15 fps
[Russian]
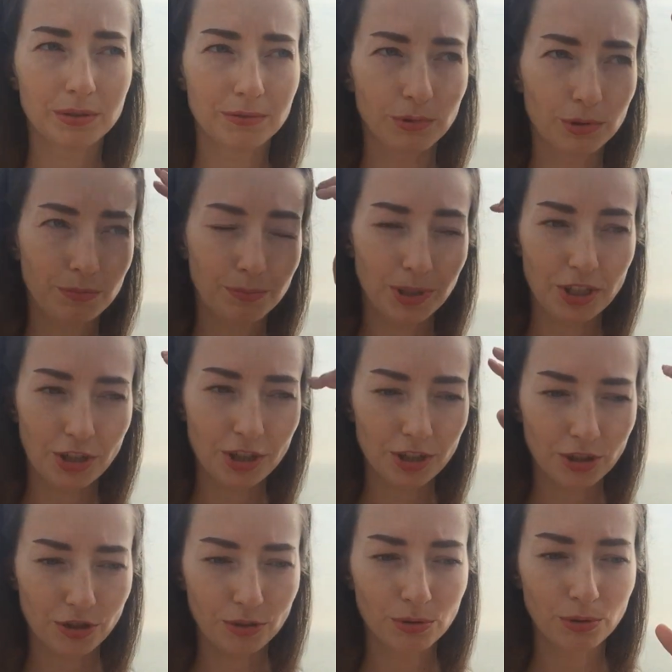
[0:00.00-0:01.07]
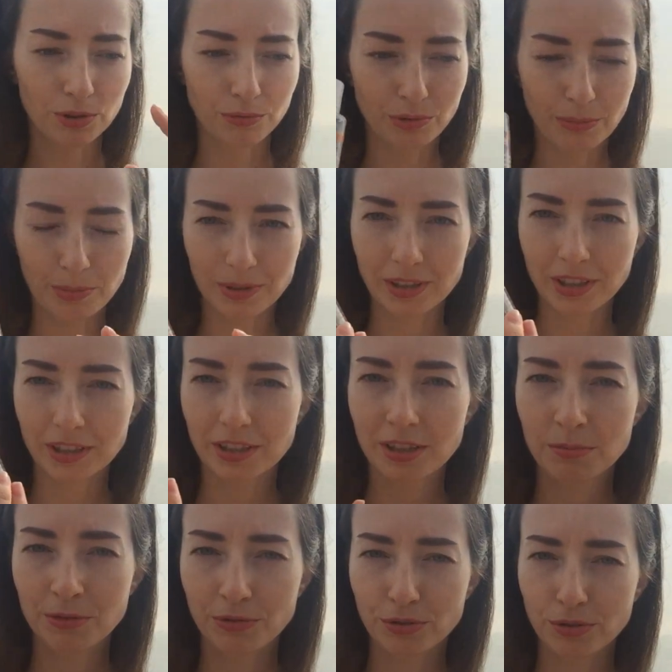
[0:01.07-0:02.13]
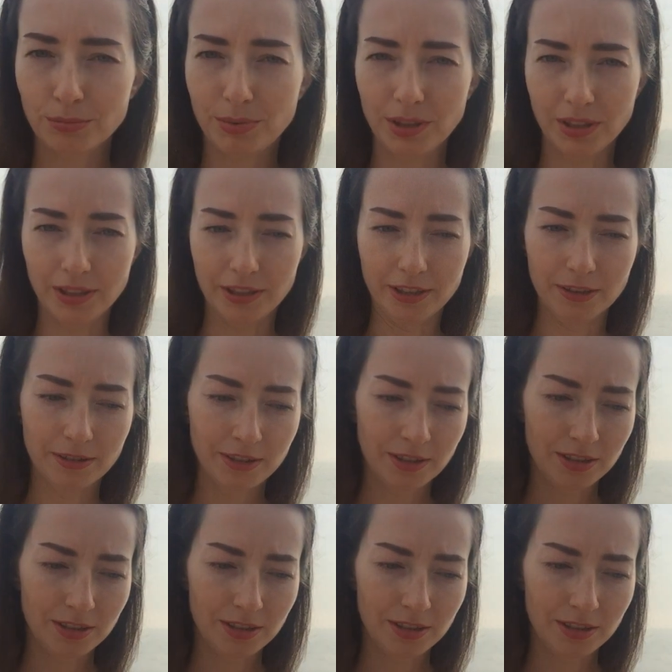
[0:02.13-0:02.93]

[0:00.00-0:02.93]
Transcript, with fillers: Вот почешешь голову, а под ногтями все белое